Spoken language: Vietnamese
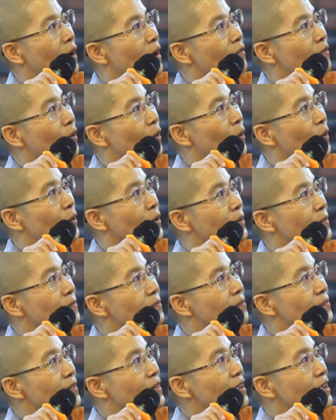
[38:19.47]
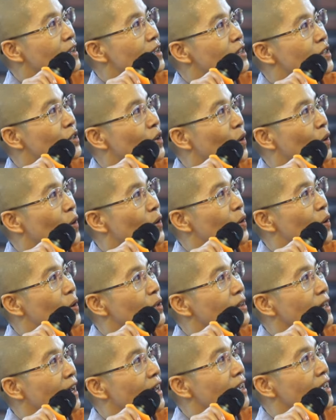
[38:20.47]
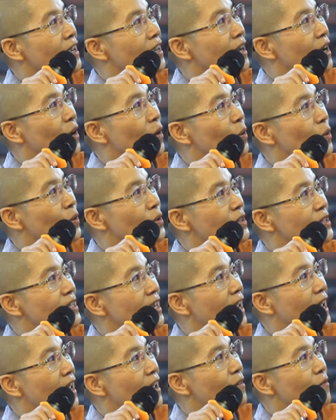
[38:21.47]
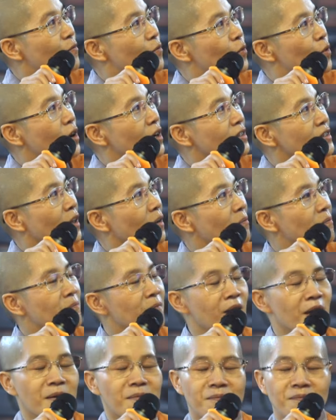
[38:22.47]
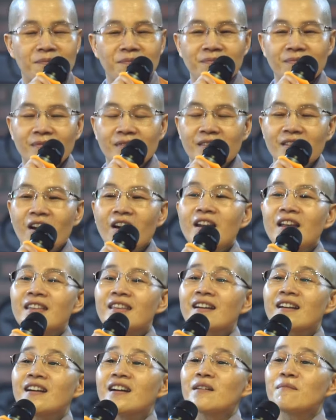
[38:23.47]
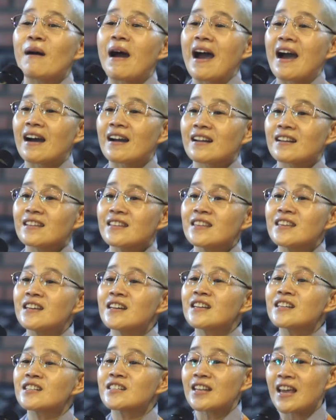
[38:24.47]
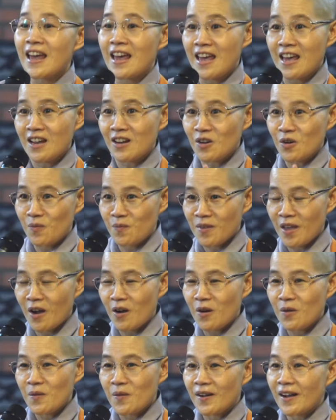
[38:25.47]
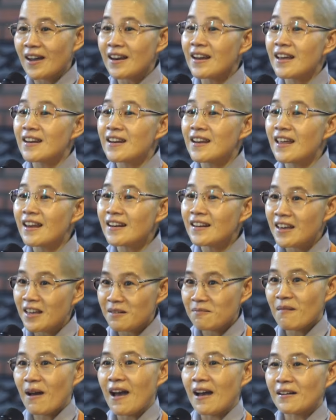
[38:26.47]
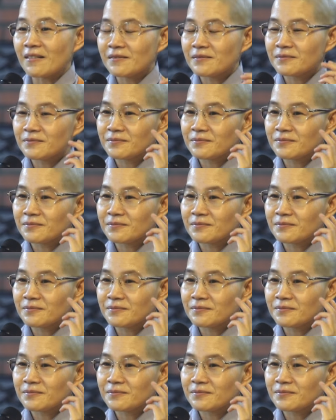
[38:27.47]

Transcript: mà vội rồi đôi tay cầu sẽ vuốt tóc mềm đó là những người bạn chia sẻ cùng nhau cái này nên kết bạn